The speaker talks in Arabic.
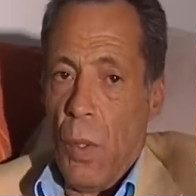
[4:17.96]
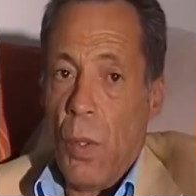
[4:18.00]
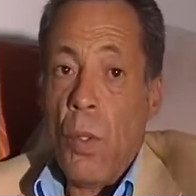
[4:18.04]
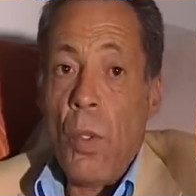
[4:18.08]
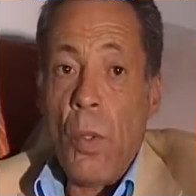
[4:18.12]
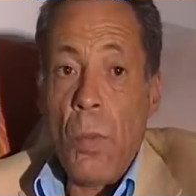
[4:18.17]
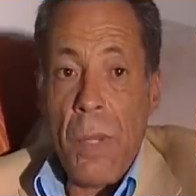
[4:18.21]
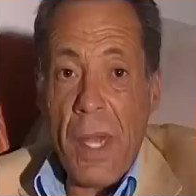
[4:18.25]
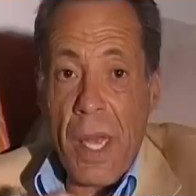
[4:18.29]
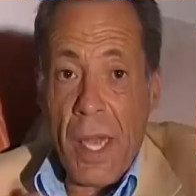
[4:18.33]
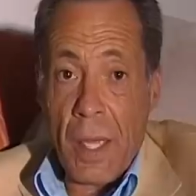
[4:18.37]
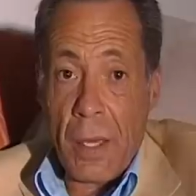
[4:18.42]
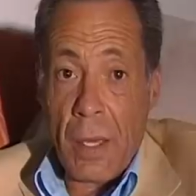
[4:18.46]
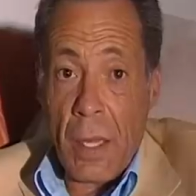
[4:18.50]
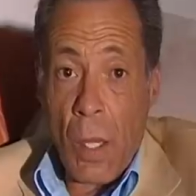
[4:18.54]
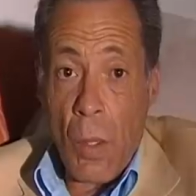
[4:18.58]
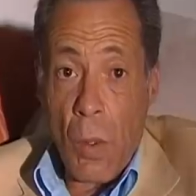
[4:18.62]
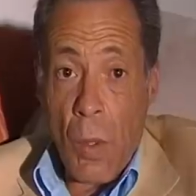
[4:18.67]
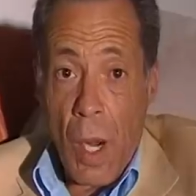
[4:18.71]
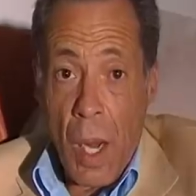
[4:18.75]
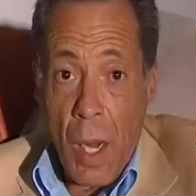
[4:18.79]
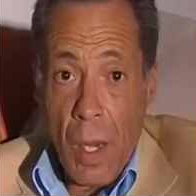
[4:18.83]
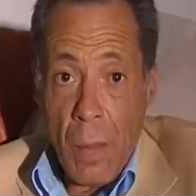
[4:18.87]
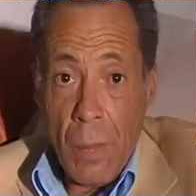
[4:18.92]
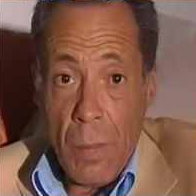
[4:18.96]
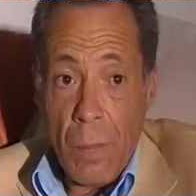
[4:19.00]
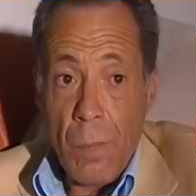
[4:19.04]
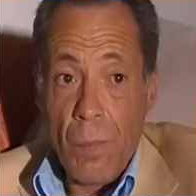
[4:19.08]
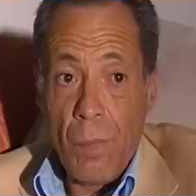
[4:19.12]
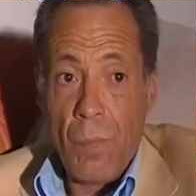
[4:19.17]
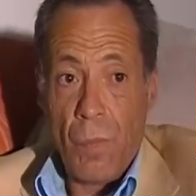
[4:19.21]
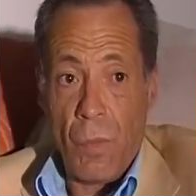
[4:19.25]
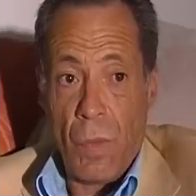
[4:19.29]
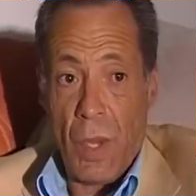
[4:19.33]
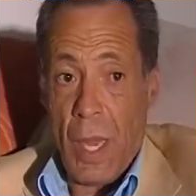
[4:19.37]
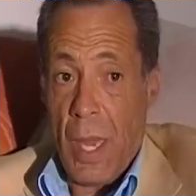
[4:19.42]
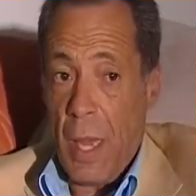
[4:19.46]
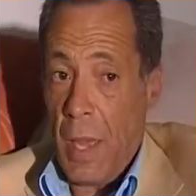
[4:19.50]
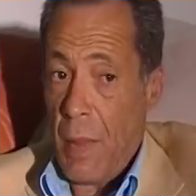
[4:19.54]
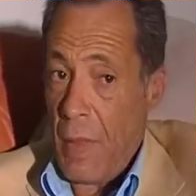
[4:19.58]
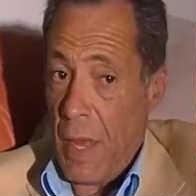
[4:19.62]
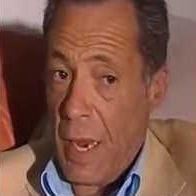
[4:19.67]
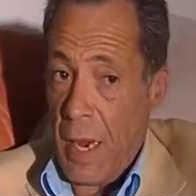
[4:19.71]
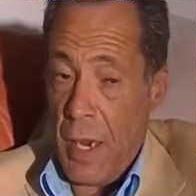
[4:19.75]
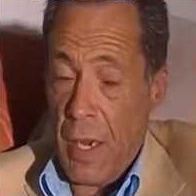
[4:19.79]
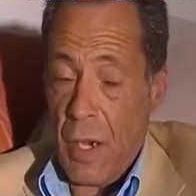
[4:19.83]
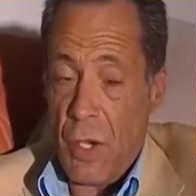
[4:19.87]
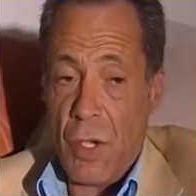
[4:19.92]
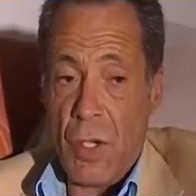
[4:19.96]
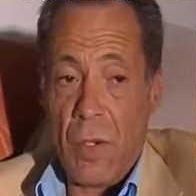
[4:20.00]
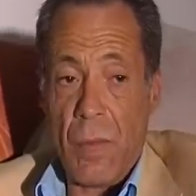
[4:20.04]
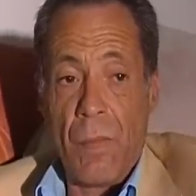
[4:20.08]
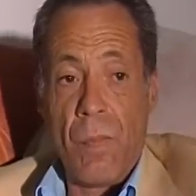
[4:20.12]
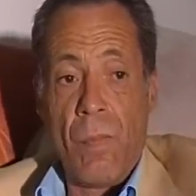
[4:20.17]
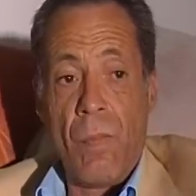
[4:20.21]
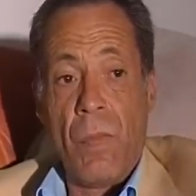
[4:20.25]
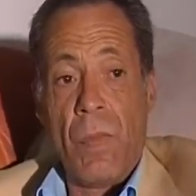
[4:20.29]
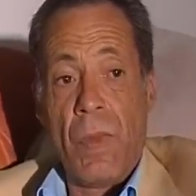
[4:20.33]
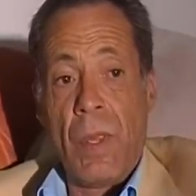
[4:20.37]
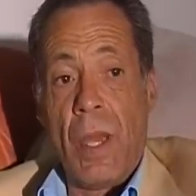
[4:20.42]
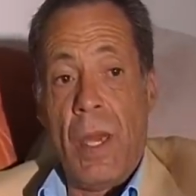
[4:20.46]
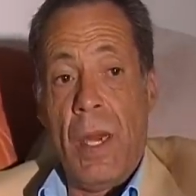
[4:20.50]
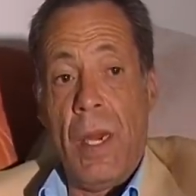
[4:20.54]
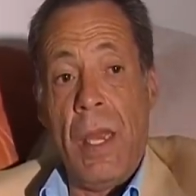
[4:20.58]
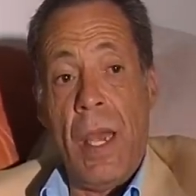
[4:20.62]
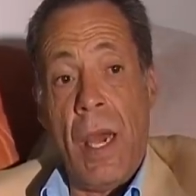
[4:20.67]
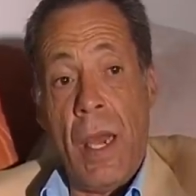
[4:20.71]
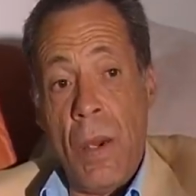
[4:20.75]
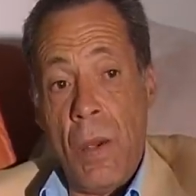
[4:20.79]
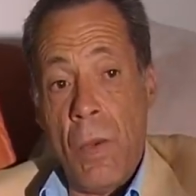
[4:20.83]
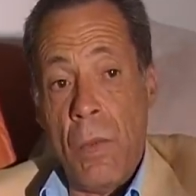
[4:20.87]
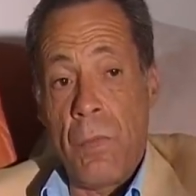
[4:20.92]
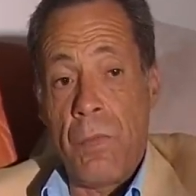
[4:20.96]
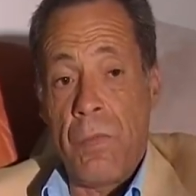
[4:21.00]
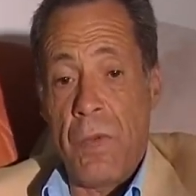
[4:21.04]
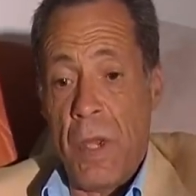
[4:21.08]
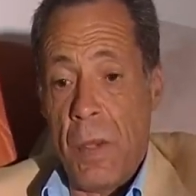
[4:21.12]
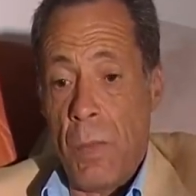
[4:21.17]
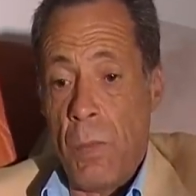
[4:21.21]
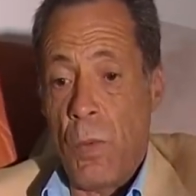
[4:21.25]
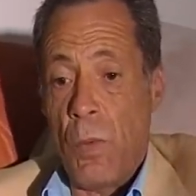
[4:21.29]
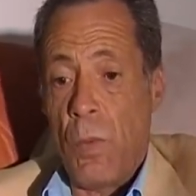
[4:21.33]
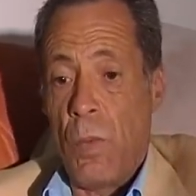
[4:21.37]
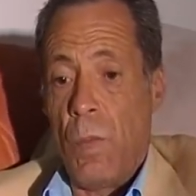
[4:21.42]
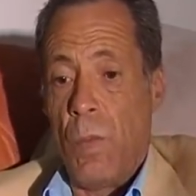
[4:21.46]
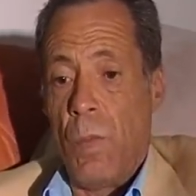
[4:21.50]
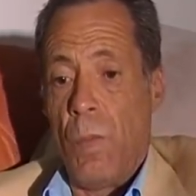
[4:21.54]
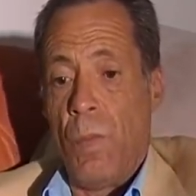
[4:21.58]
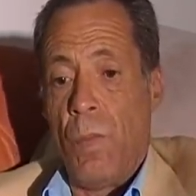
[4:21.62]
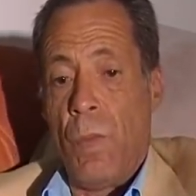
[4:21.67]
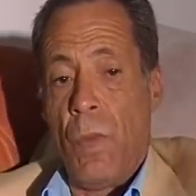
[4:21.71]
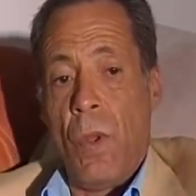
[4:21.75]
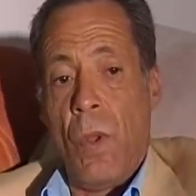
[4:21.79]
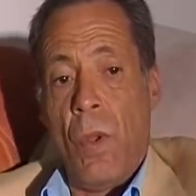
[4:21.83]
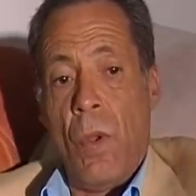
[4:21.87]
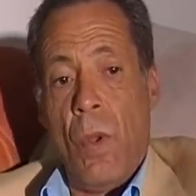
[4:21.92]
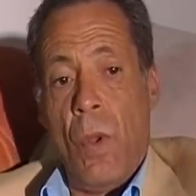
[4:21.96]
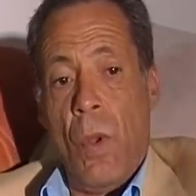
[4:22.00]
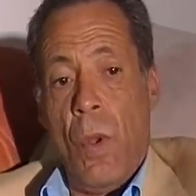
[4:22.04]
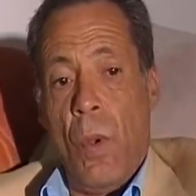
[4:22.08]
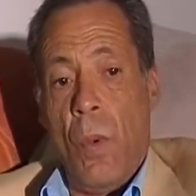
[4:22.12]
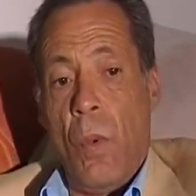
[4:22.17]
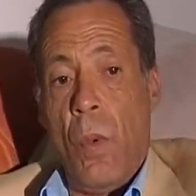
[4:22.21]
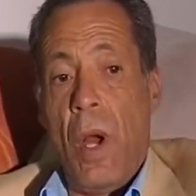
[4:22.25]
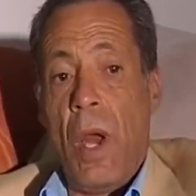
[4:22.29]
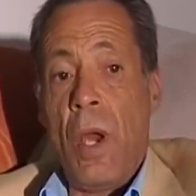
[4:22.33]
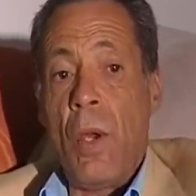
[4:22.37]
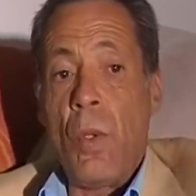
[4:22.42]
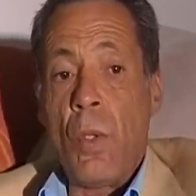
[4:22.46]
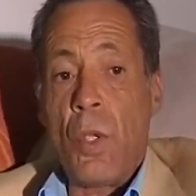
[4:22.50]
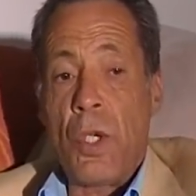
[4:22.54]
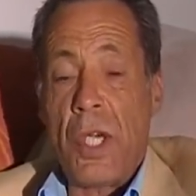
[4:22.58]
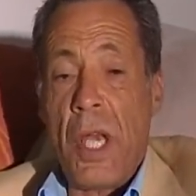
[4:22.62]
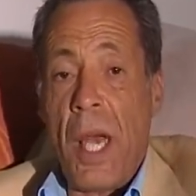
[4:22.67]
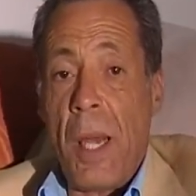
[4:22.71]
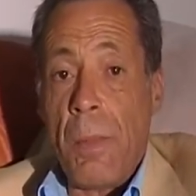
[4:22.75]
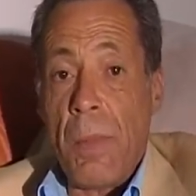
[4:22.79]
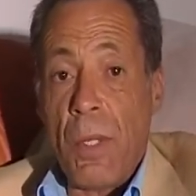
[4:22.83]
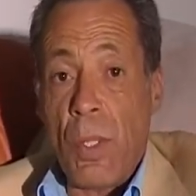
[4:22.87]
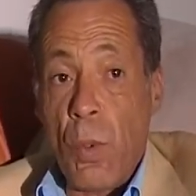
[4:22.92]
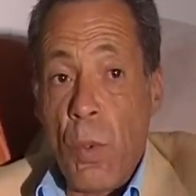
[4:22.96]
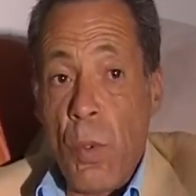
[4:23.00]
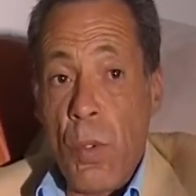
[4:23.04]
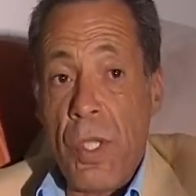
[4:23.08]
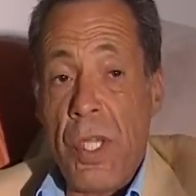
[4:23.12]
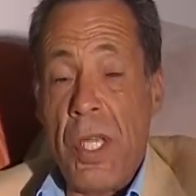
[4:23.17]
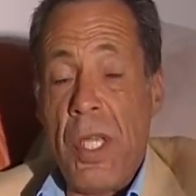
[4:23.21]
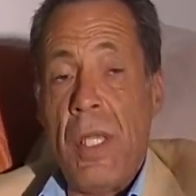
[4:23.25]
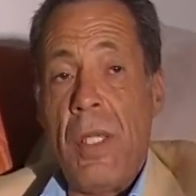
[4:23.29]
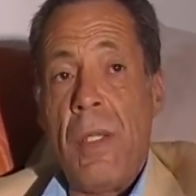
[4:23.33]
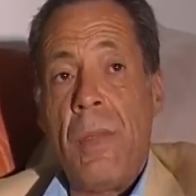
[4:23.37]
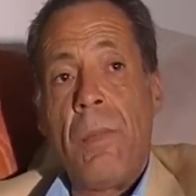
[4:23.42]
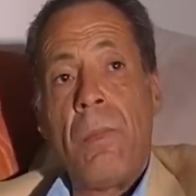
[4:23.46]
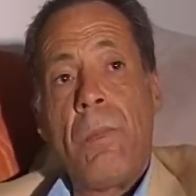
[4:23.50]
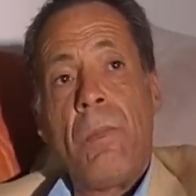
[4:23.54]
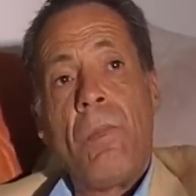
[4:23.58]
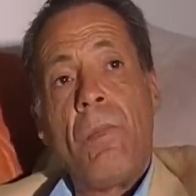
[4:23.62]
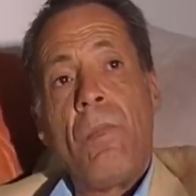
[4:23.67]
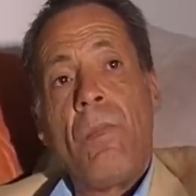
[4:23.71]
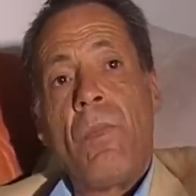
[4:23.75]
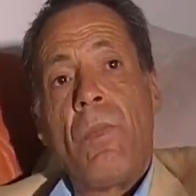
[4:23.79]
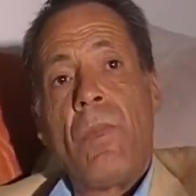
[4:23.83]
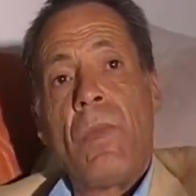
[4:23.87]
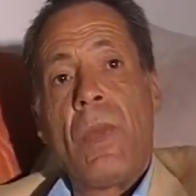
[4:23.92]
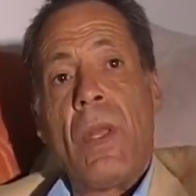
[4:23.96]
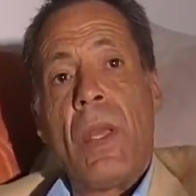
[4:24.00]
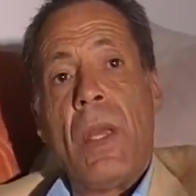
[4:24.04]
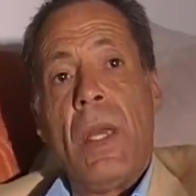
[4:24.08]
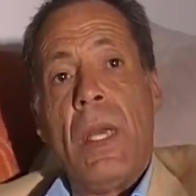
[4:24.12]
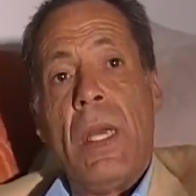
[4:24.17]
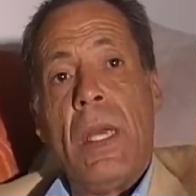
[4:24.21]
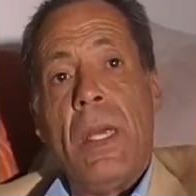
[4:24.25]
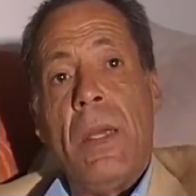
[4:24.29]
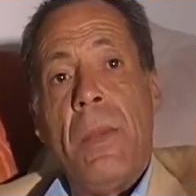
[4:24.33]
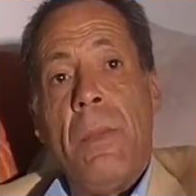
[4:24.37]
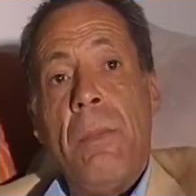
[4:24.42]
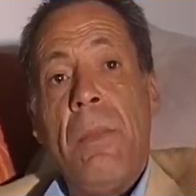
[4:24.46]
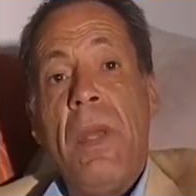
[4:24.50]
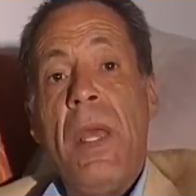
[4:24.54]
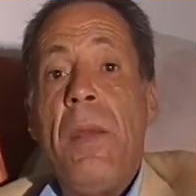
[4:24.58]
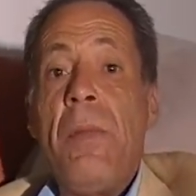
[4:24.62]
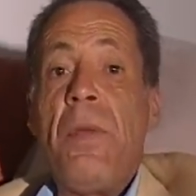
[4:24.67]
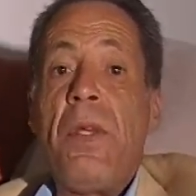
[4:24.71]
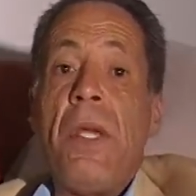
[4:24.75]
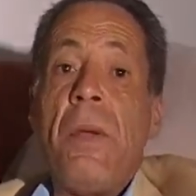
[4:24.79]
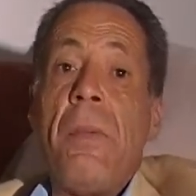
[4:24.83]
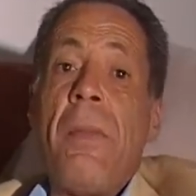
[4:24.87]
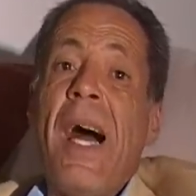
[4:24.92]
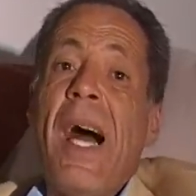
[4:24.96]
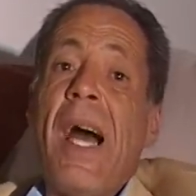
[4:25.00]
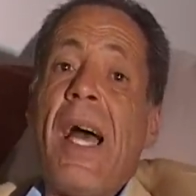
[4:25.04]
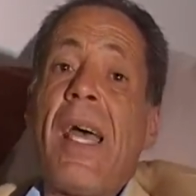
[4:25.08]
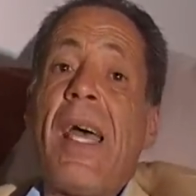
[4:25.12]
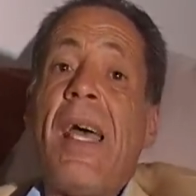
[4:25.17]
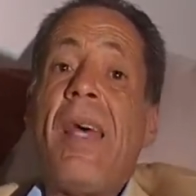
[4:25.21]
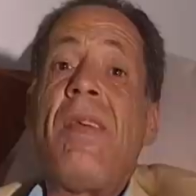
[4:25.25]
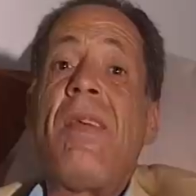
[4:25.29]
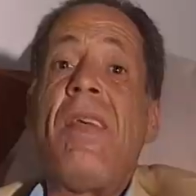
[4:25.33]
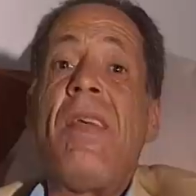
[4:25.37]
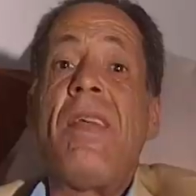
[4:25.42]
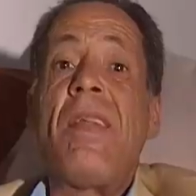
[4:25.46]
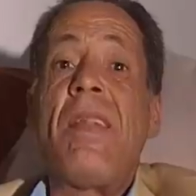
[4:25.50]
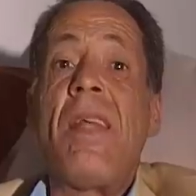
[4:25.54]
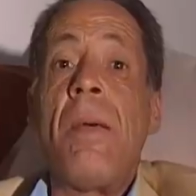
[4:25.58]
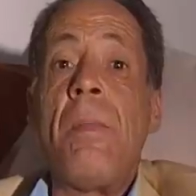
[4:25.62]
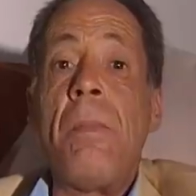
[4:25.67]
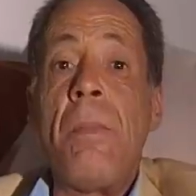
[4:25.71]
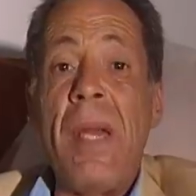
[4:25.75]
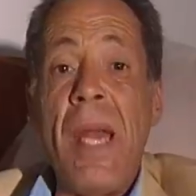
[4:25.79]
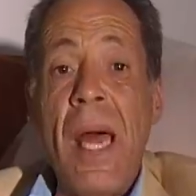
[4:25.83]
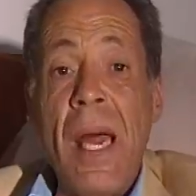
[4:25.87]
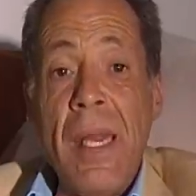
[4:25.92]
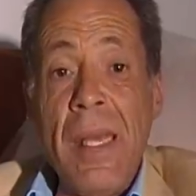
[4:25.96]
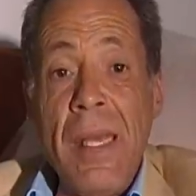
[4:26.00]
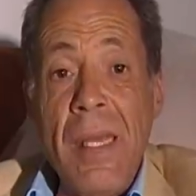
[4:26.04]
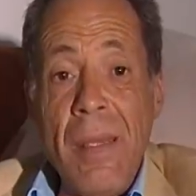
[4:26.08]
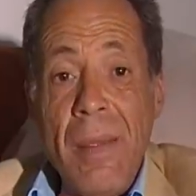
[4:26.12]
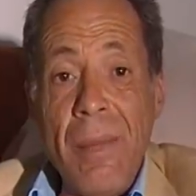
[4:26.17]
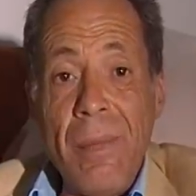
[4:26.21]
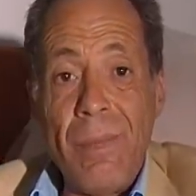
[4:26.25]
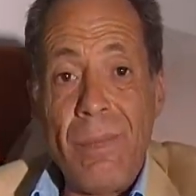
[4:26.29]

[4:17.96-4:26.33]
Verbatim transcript: هما يختاروها هذا علاش لأنهم فهموا وأنه الشعب التونسي بيمشي معاه كان سيستم بن علي